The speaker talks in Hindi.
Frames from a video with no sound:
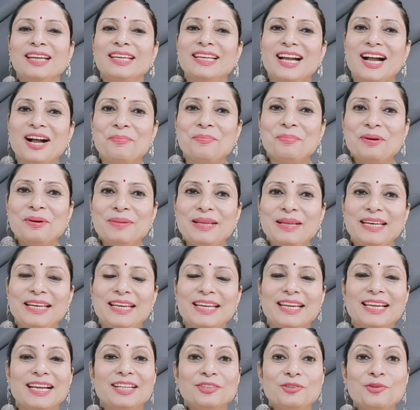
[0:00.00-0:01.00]
यहाँ पर मैं
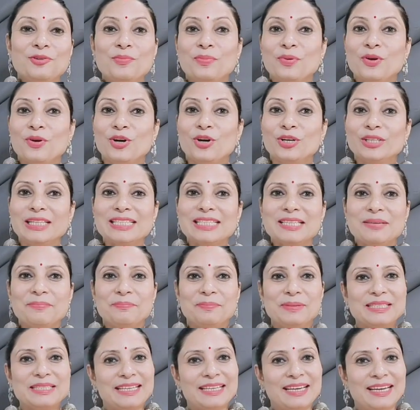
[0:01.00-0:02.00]
लेके आती हूँ बहुत ही
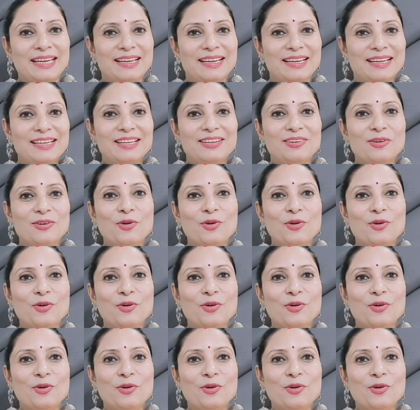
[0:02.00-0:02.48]
सिंपल तरीके की